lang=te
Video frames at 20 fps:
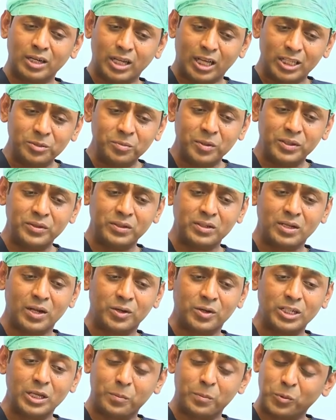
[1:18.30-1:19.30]
అంత మాత్రం
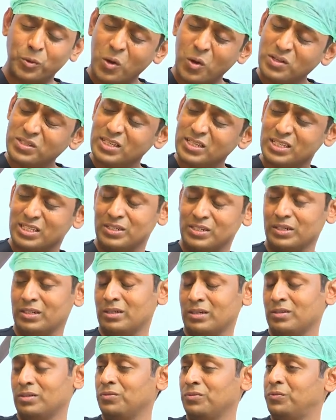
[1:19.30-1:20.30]
కాకుండా ప్రాసెస్డ్
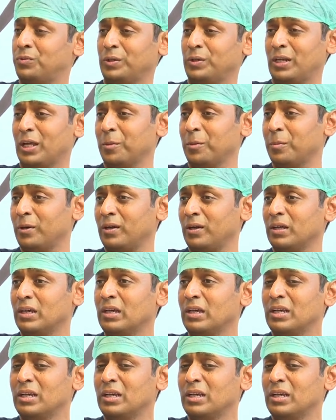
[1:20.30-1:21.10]
ఫుడ్ అనమాట